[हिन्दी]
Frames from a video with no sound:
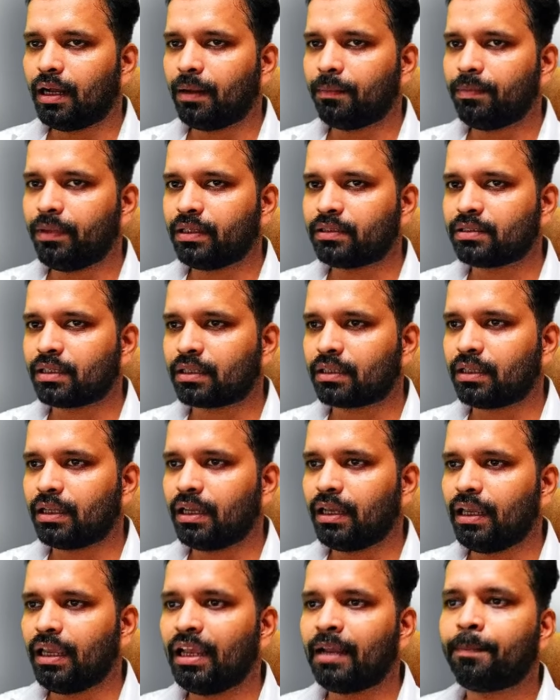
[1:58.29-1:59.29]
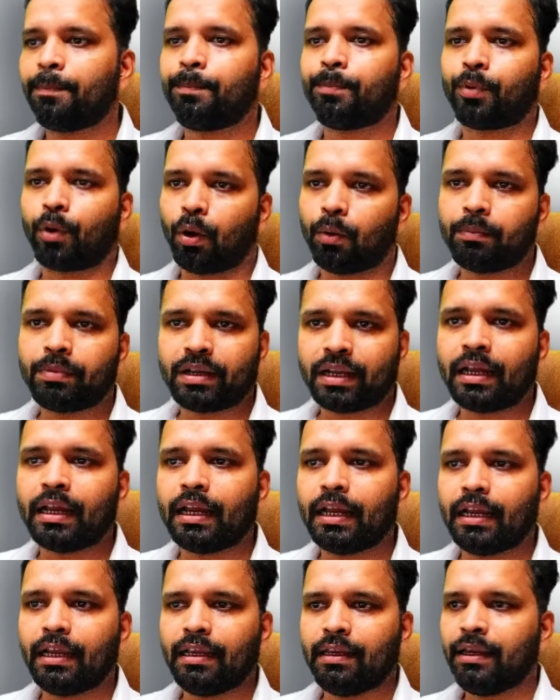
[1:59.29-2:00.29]
आप देख सकते हैं एक प्रॉम्प्ट
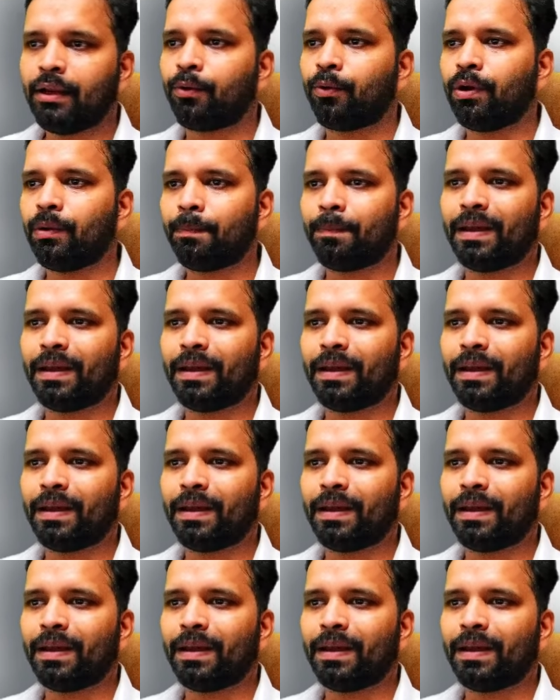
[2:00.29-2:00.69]
है ये कोई